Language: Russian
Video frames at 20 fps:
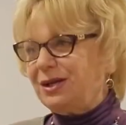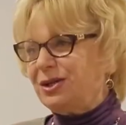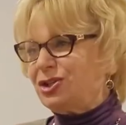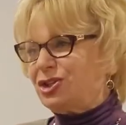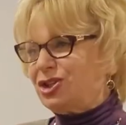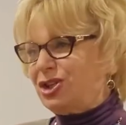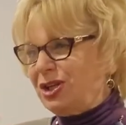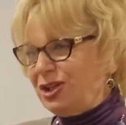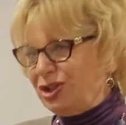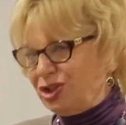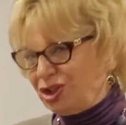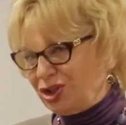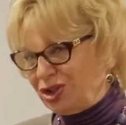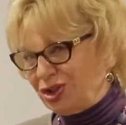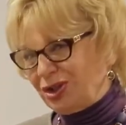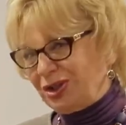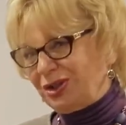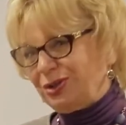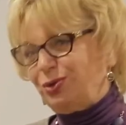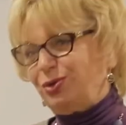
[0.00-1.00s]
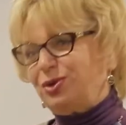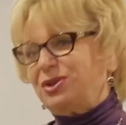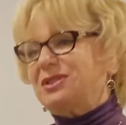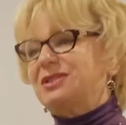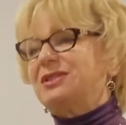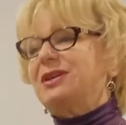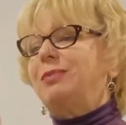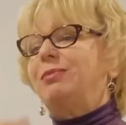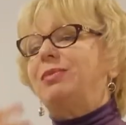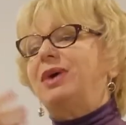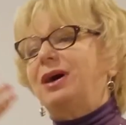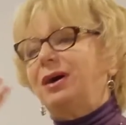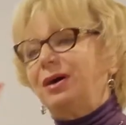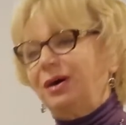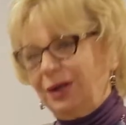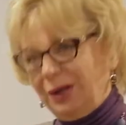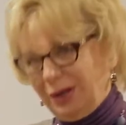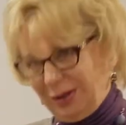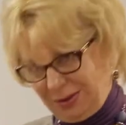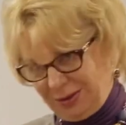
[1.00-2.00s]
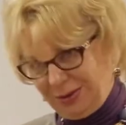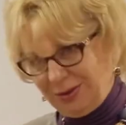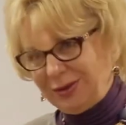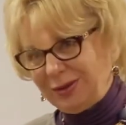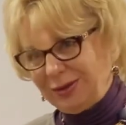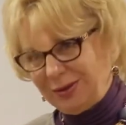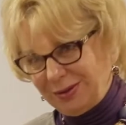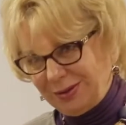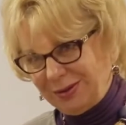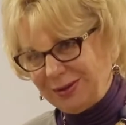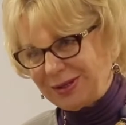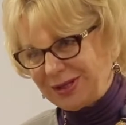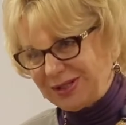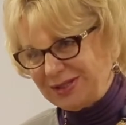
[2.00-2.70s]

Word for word: женщине, которая сама э,